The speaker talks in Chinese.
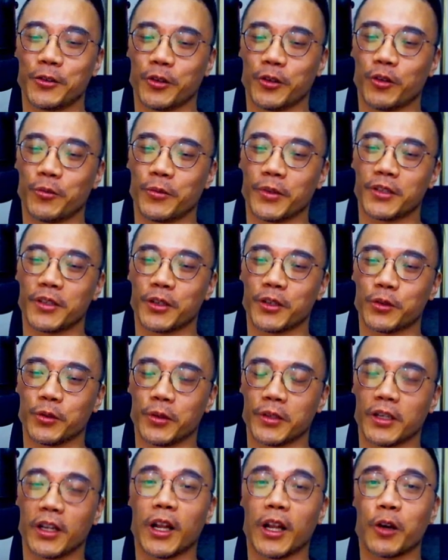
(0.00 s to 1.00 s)
所以我们以前说
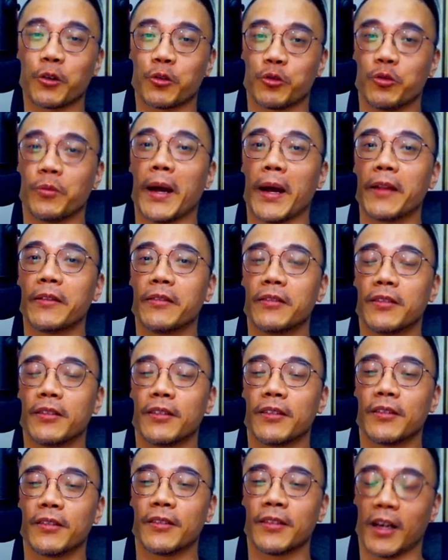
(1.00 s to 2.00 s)
人家老古板，
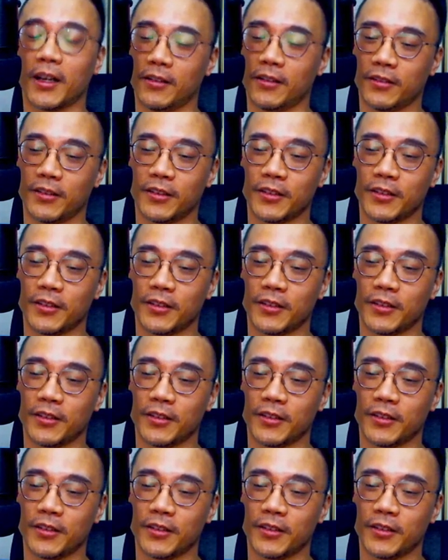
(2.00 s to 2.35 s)
那